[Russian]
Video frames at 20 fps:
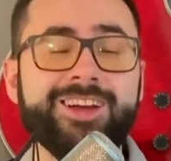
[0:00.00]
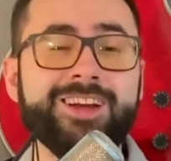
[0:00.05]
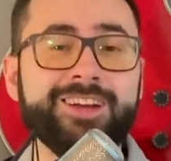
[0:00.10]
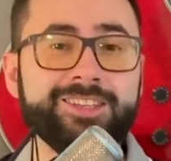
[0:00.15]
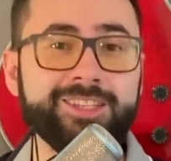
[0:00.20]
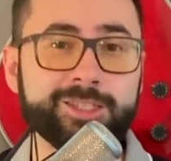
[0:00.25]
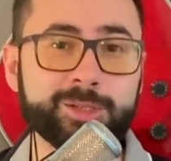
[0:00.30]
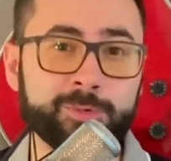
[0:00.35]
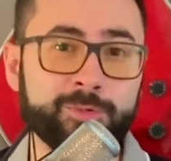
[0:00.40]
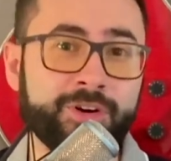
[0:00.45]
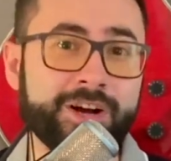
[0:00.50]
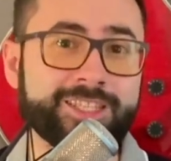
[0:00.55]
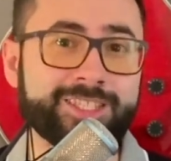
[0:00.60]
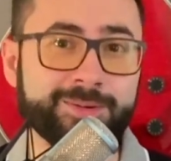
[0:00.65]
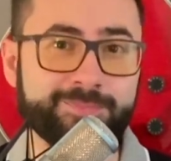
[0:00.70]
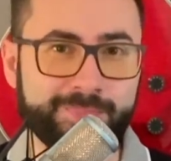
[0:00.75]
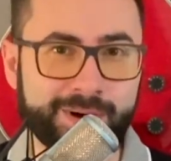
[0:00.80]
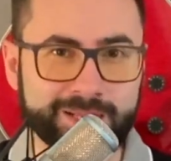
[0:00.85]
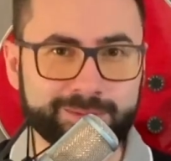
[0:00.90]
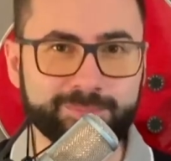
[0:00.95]
Не забывайте
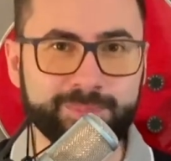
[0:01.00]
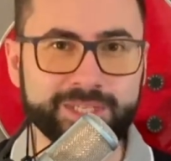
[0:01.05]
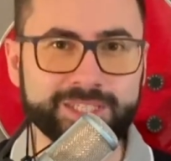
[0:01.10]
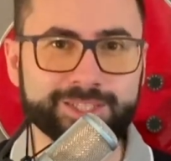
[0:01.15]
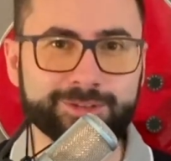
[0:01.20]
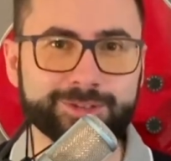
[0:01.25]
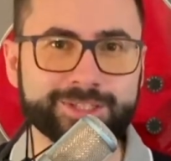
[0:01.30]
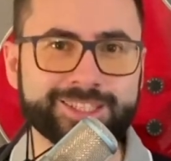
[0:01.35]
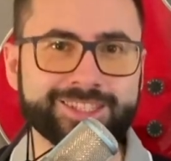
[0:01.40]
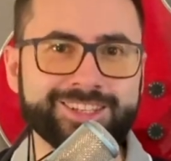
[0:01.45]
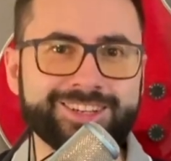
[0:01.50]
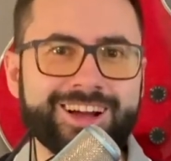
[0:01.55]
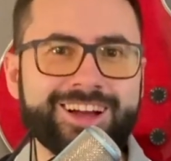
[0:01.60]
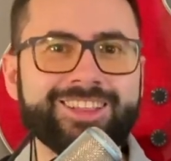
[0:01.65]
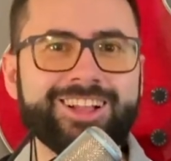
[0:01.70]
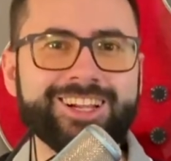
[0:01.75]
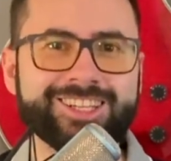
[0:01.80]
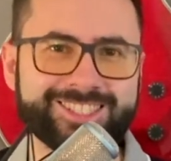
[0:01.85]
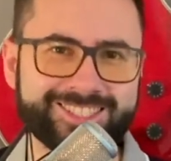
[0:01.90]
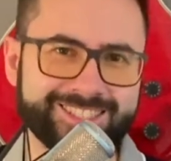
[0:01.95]
подписываться на
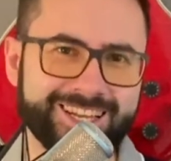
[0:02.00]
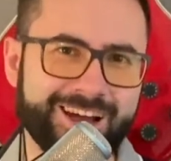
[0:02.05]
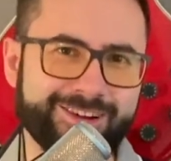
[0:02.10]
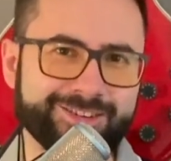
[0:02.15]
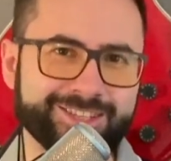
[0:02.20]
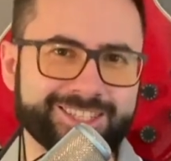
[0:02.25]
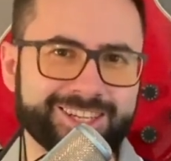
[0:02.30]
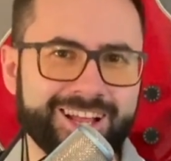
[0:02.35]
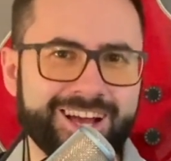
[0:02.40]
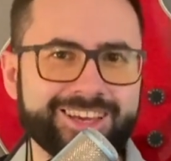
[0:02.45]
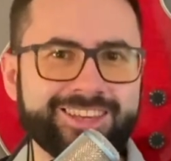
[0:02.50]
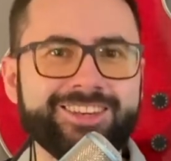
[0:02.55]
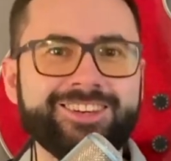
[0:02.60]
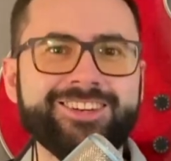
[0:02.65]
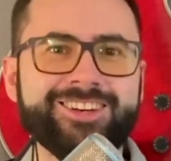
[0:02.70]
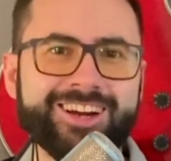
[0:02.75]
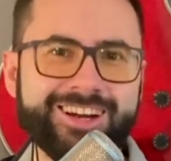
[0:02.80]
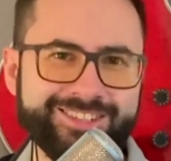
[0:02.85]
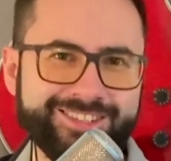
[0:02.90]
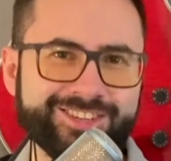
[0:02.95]
канал, ставить лайки,
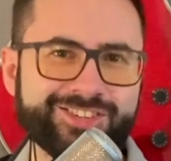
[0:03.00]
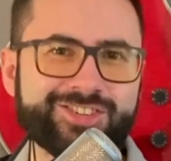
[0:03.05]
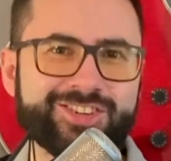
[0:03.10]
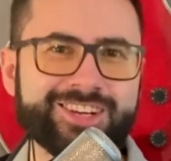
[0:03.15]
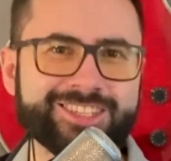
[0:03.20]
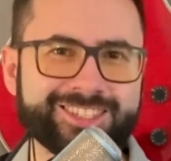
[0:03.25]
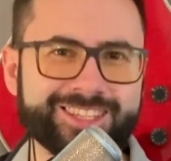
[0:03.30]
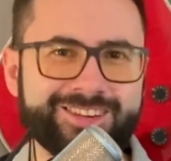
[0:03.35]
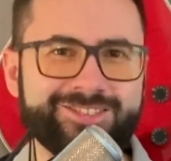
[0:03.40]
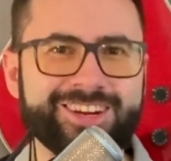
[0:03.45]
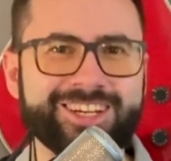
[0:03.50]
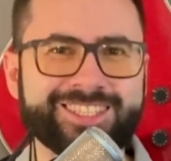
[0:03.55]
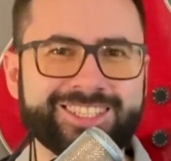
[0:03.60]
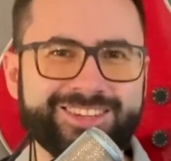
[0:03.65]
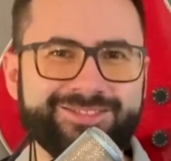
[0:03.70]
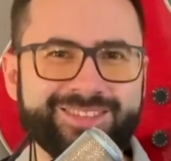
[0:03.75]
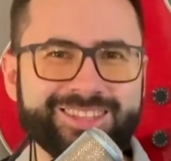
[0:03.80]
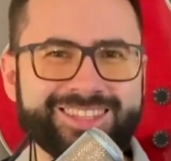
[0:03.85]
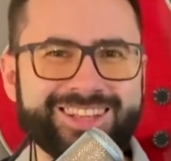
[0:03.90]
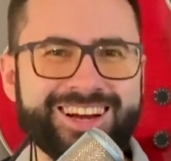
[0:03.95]
конечно же, оставлять
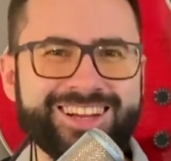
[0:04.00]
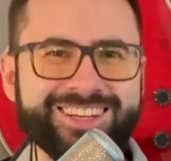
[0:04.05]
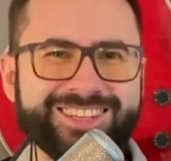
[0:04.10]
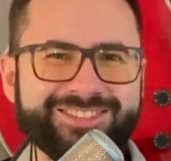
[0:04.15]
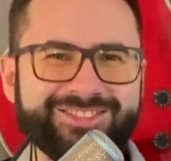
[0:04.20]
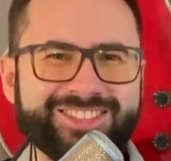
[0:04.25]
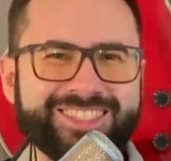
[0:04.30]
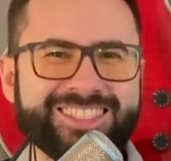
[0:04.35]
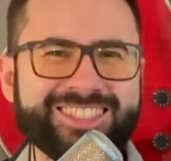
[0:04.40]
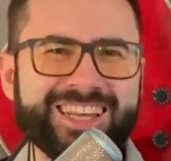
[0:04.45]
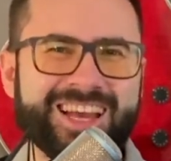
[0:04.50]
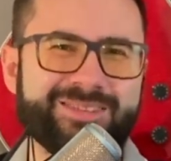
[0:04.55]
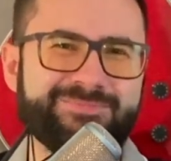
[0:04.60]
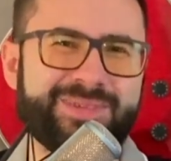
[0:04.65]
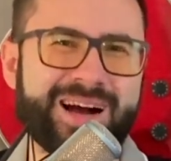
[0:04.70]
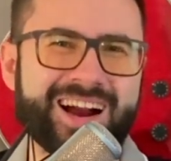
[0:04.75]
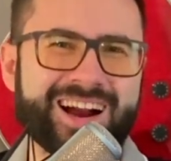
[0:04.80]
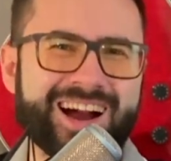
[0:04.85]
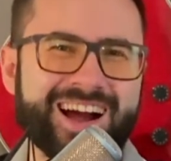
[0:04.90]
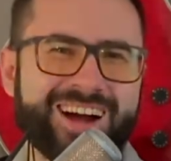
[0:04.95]
комментарии. Всем
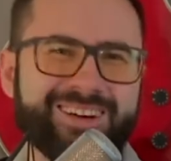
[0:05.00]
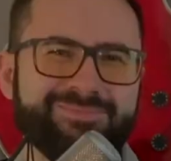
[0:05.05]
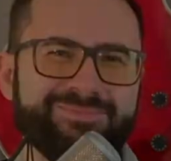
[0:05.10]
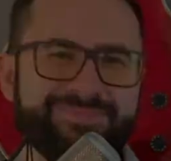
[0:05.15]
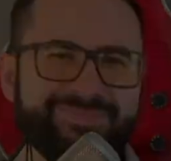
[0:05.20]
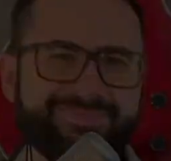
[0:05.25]
пока!